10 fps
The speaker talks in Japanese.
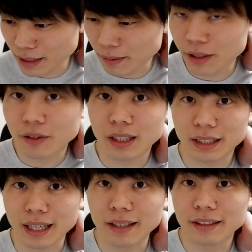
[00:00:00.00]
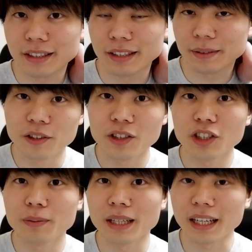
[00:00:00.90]
めちゃめちゃ怖かった。
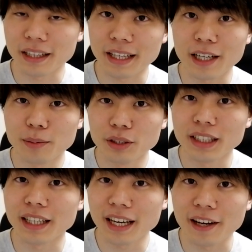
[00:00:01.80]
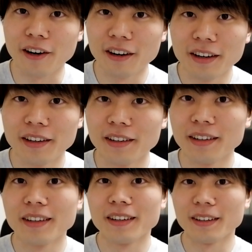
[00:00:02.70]
YouTuber なんてやるもんじゃねえよ。
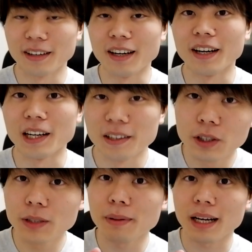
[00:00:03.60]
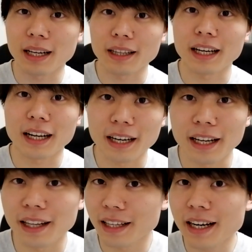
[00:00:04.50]
YouTuber なんか
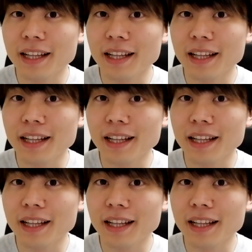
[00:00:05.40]
ね、